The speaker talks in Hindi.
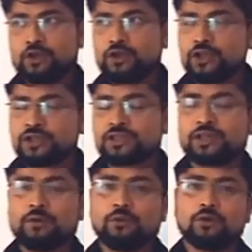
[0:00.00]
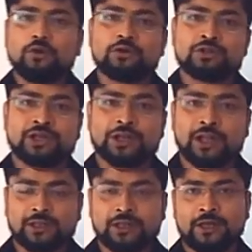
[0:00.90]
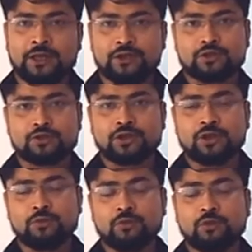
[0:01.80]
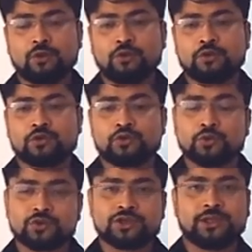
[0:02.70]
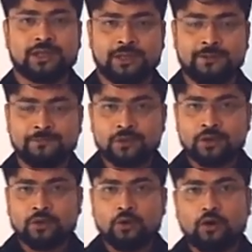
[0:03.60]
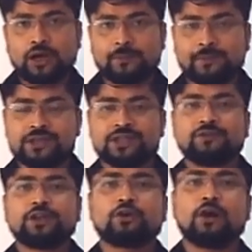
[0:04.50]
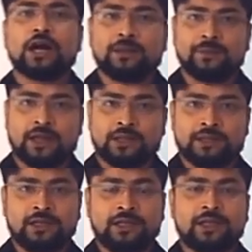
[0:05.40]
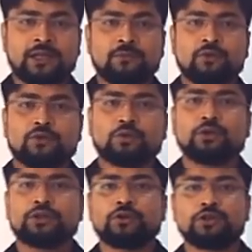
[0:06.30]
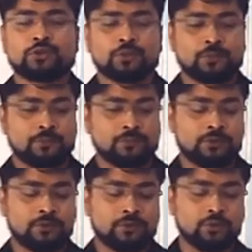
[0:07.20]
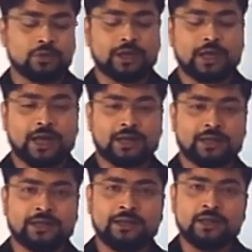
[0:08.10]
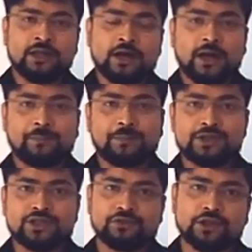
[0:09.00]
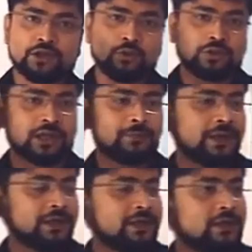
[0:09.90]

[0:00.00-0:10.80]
इससे वो लोग झेलते हैं इससे वो लोग जूझते हैं और अपने जीवन को आगे बढ़ाते हैं लेकिन हम लोग थोड़े थोड़े दुख के कारण ही अपने जीवन को उधर में ही